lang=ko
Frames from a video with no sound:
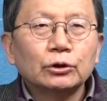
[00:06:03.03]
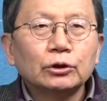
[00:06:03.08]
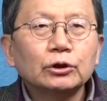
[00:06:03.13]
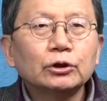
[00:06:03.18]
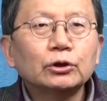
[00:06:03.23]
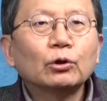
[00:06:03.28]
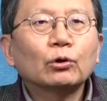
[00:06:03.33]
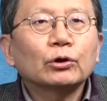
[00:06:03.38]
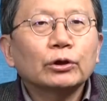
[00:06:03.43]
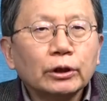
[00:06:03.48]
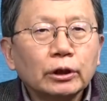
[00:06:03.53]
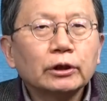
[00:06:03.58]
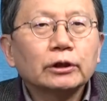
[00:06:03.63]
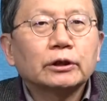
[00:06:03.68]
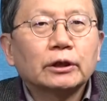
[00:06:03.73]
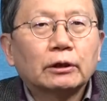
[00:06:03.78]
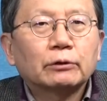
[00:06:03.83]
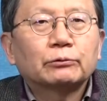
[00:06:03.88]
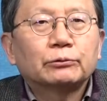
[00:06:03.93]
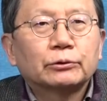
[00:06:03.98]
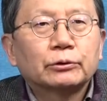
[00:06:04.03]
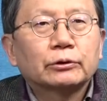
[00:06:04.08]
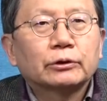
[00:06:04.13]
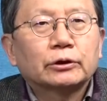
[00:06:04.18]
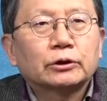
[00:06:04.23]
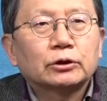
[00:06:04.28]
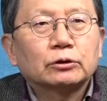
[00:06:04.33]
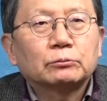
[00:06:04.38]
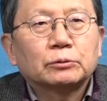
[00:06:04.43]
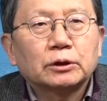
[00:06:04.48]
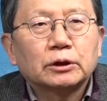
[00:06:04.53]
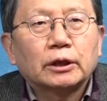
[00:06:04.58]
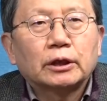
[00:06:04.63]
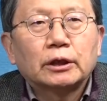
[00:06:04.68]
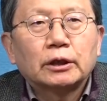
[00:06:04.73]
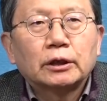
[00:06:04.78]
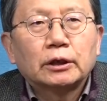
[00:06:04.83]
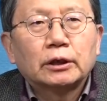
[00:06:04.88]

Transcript: 이렇게 얘기하고 있는 거예요, 지금 이게.